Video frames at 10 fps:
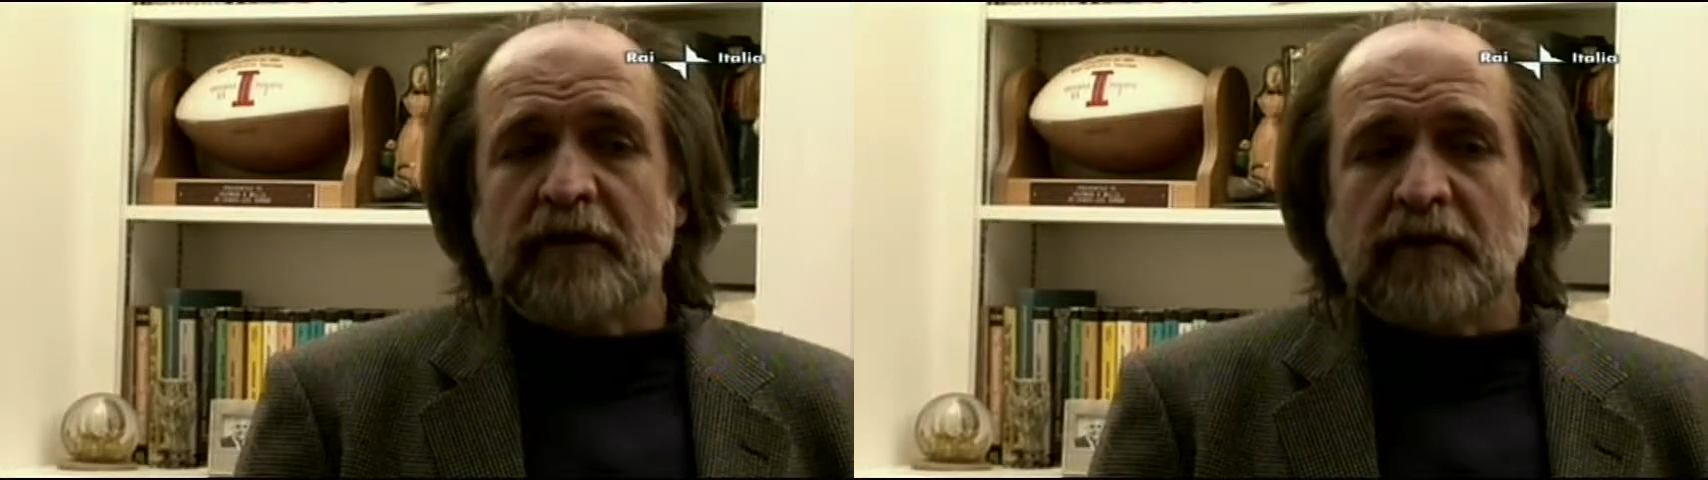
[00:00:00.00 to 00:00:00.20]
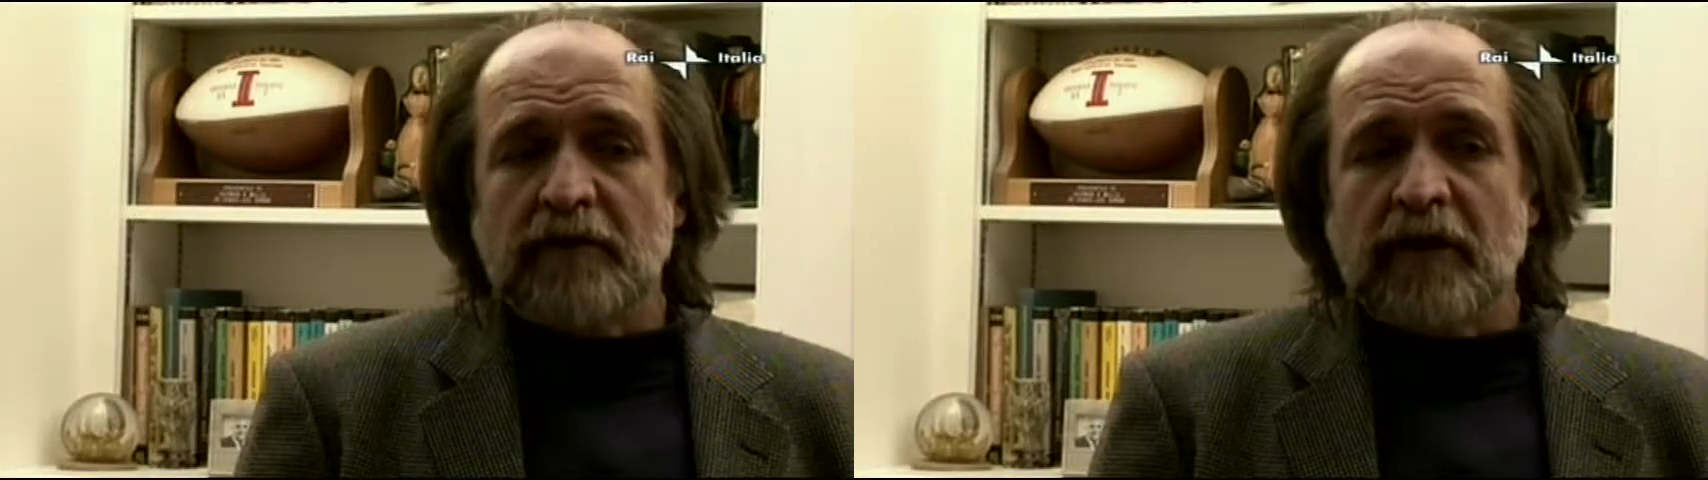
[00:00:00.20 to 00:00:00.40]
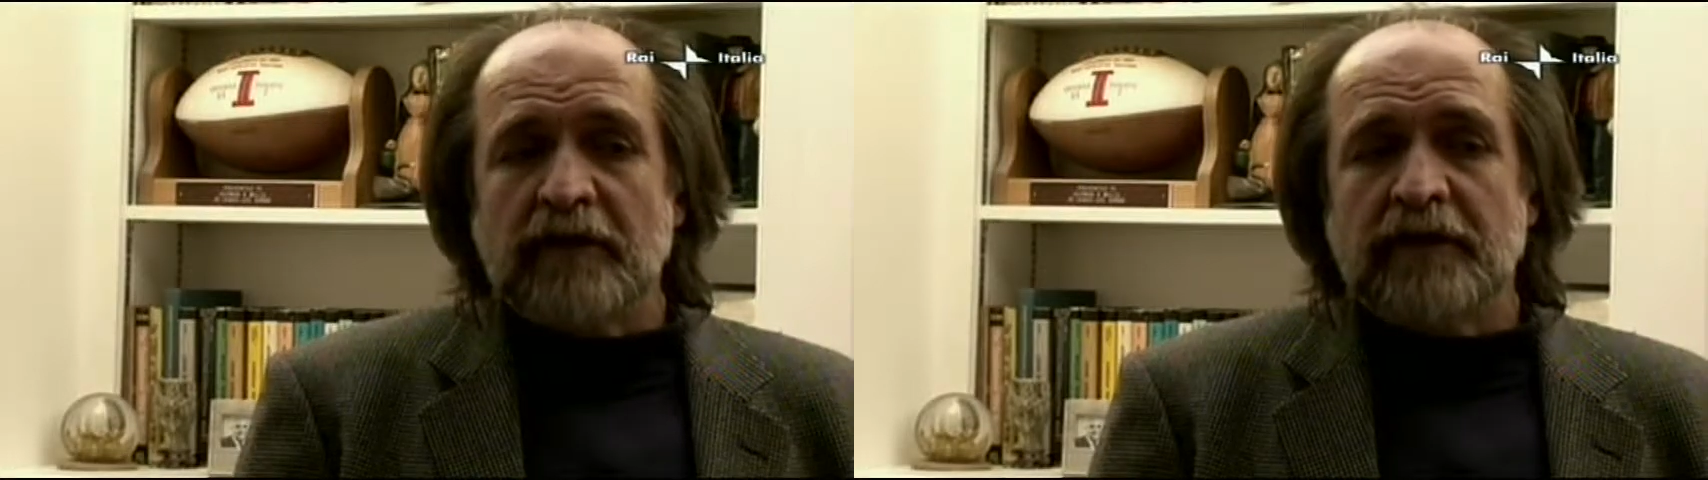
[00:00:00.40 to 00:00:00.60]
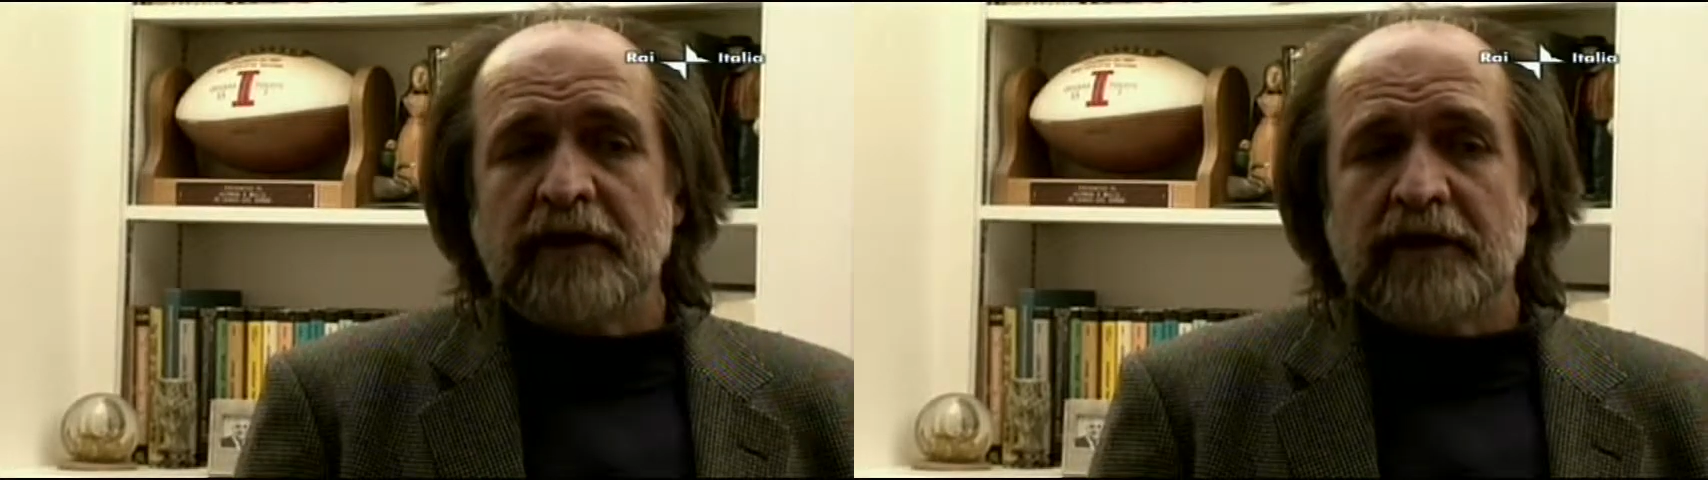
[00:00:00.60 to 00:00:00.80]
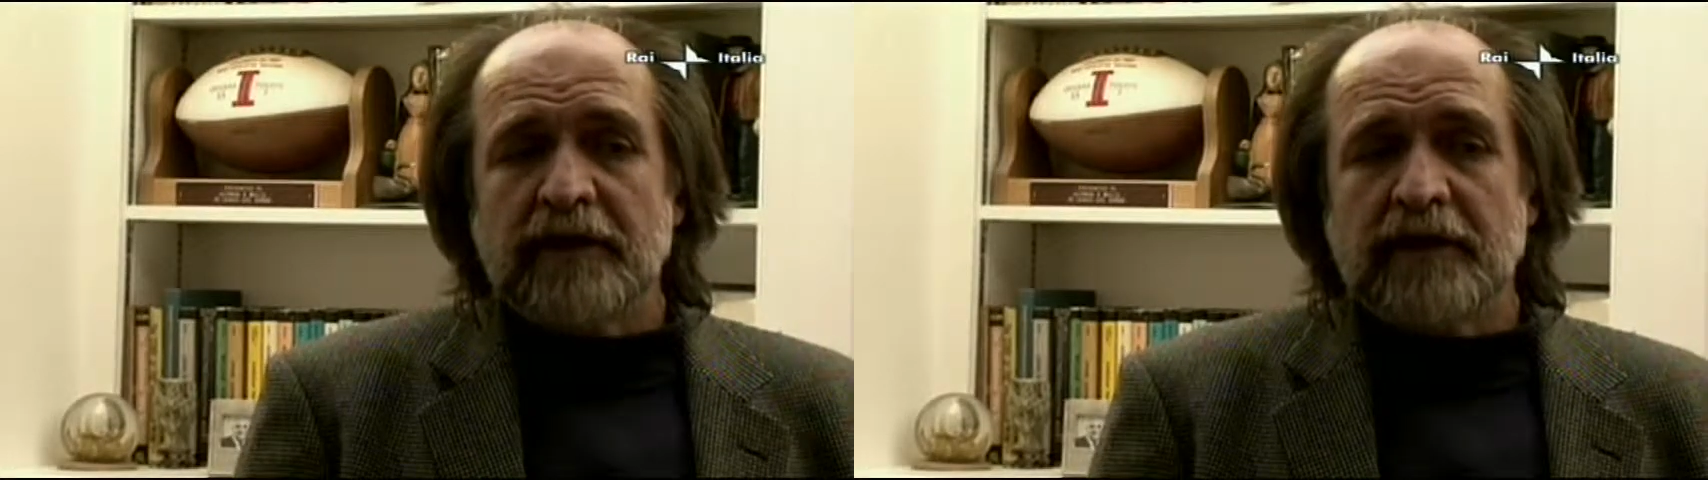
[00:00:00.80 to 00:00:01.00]

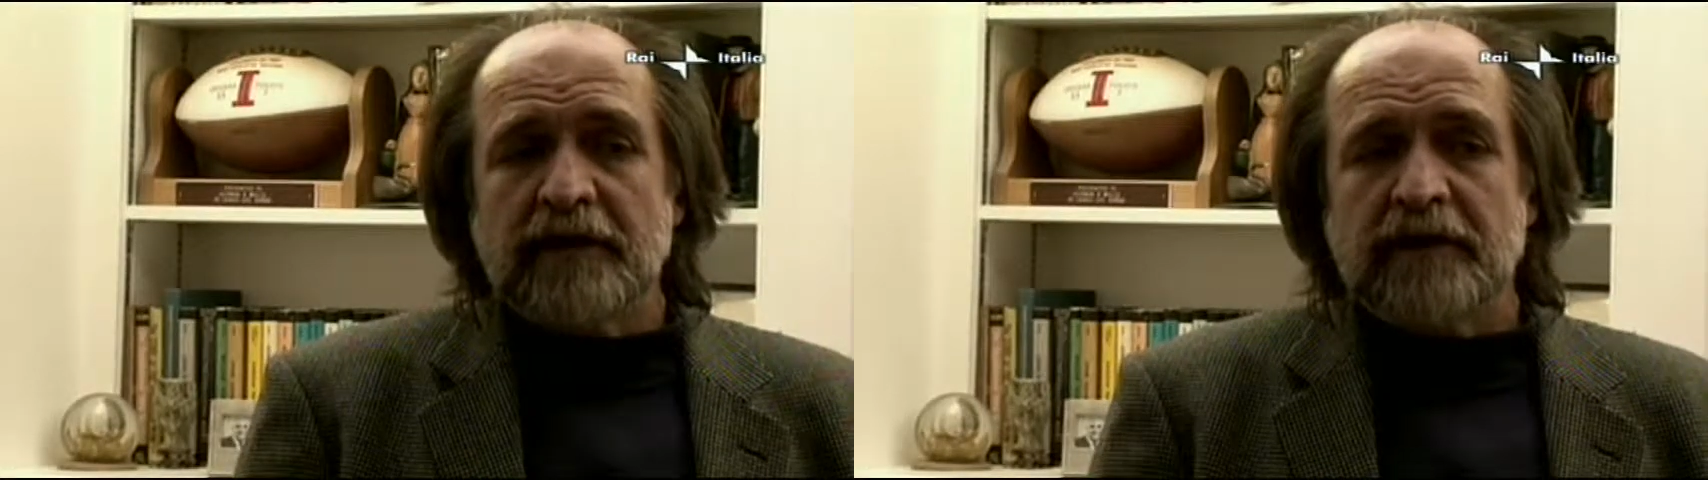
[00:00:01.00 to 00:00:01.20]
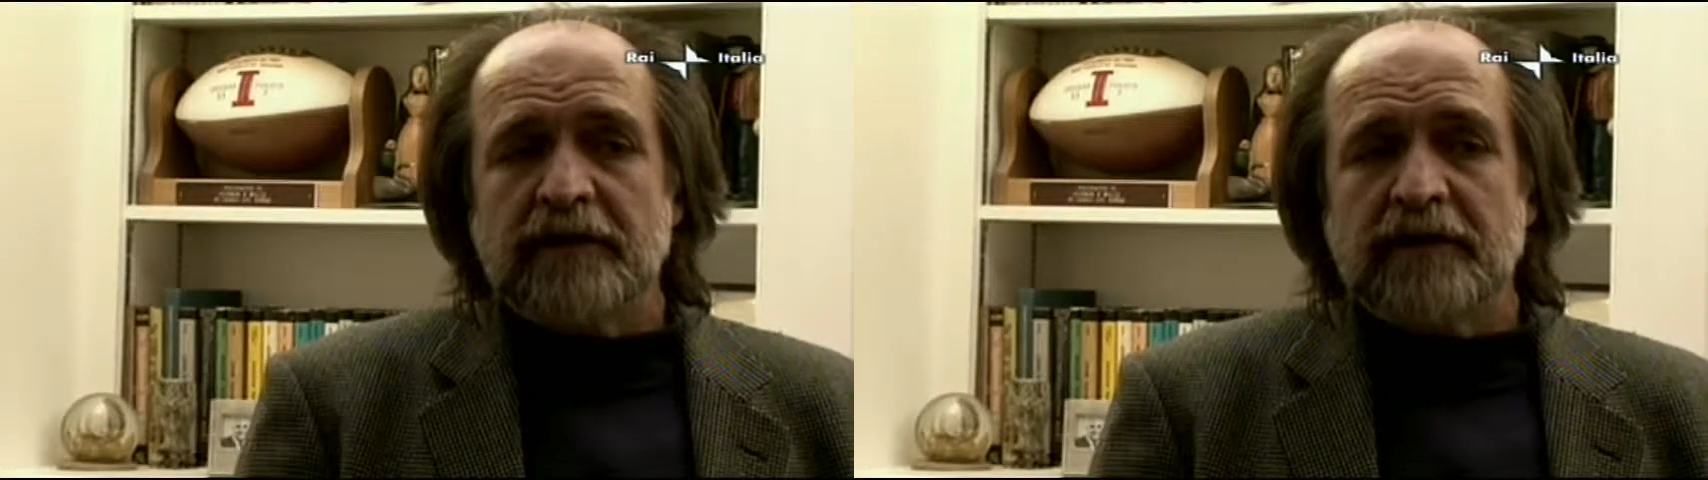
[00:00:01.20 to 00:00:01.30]
promuoverli eh,